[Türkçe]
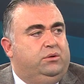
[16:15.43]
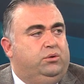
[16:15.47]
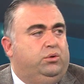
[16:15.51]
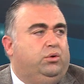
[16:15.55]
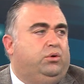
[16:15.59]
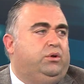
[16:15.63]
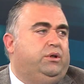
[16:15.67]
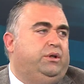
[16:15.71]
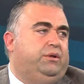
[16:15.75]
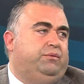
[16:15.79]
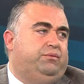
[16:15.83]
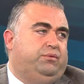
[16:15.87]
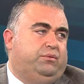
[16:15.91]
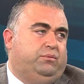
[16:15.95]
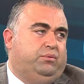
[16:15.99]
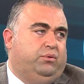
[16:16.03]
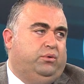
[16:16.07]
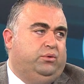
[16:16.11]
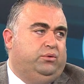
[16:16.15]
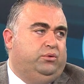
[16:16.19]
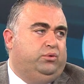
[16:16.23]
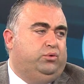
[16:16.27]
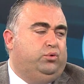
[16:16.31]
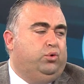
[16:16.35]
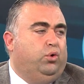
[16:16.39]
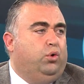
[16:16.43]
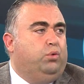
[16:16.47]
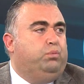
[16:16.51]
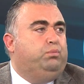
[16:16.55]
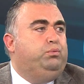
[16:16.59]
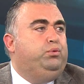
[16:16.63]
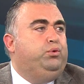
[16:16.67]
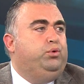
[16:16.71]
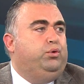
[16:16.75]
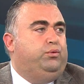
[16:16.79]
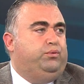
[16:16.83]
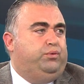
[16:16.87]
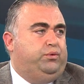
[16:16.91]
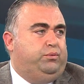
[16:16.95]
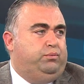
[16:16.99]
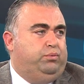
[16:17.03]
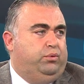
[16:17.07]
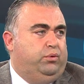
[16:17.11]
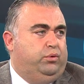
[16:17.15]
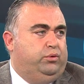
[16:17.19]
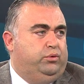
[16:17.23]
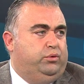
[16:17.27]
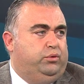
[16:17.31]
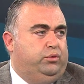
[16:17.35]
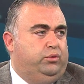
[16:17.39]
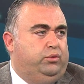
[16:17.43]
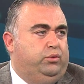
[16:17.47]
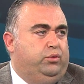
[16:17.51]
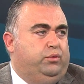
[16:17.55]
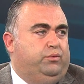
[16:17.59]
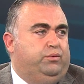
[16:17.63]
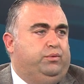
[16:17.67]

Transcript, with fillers: çok iyi futbolcu, çok büyük futbolcu. Hı-hı.